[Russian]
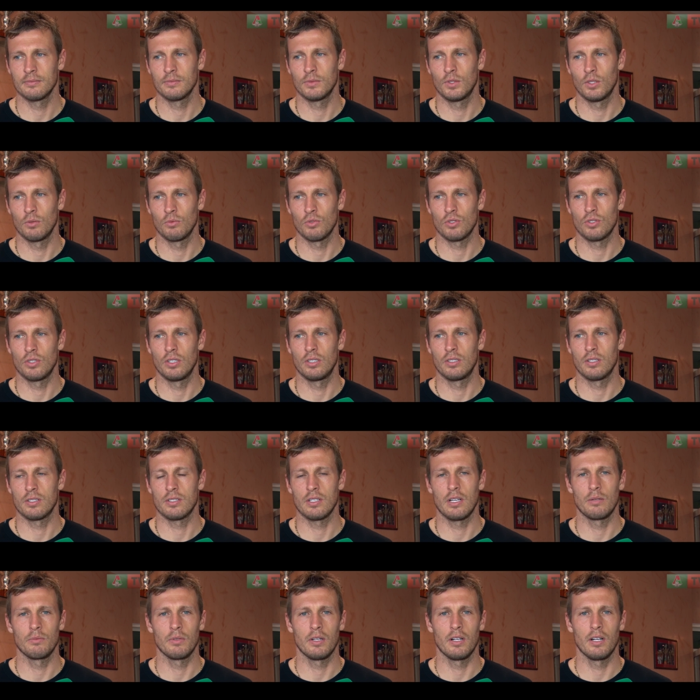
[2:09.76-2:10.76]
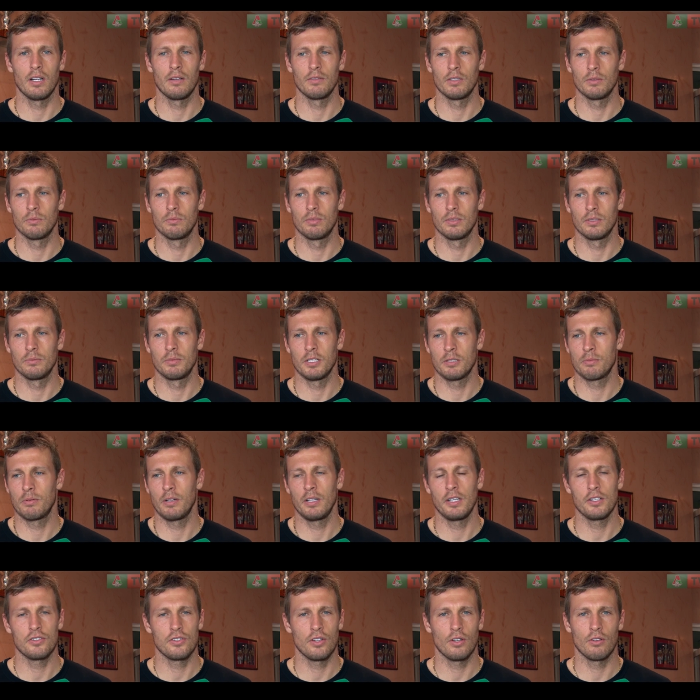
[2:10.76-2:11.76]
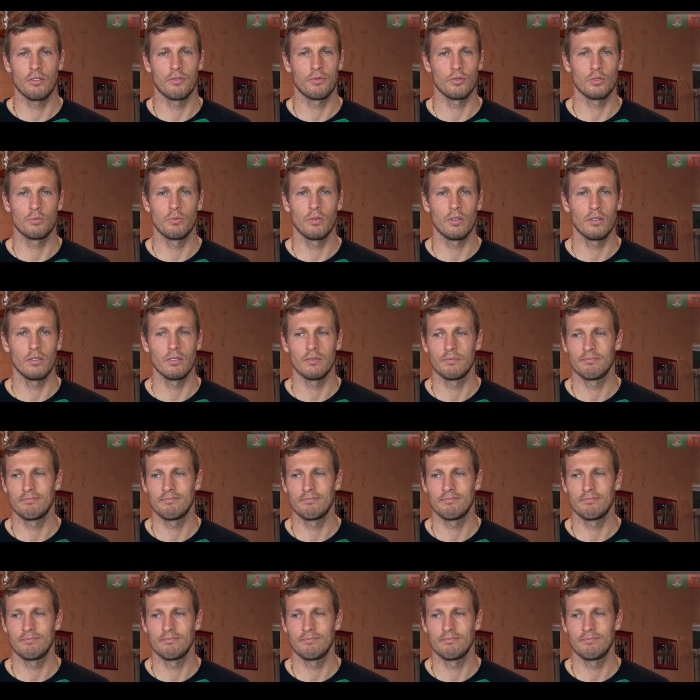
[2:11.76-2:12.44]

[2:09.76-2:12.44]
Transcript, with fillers: потому что это самое главное, без болельщиков футбол